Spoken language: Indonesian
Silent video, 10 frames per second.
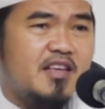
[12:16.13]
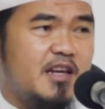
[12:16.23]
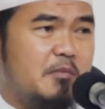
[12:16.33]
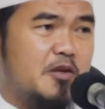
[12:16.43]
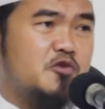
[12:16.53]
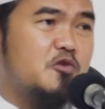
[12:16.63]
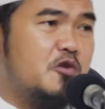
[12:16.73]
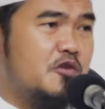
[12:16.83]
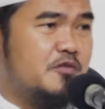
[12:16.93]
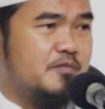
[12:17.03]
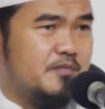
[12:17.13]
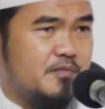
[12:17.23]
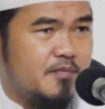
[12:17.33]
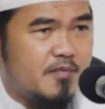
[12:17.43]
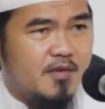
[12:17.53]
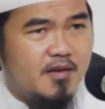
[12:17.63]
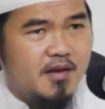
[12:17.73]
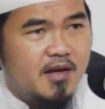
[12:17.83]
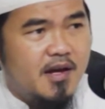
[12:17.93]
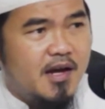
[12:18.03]
ini mansuh
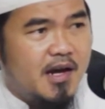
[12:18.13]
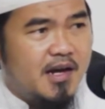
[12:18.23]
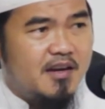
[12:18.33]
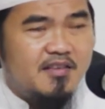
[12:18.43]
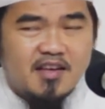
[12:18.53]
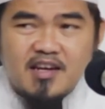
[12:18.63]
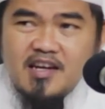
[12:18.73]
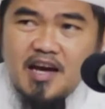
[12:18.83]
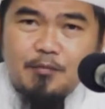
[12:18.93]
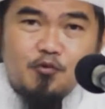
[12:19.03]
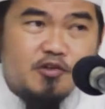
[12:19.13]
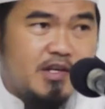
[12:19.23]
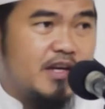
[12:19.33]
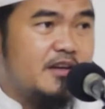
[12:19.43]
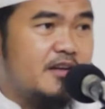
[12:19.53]
hadis ini dihapuskan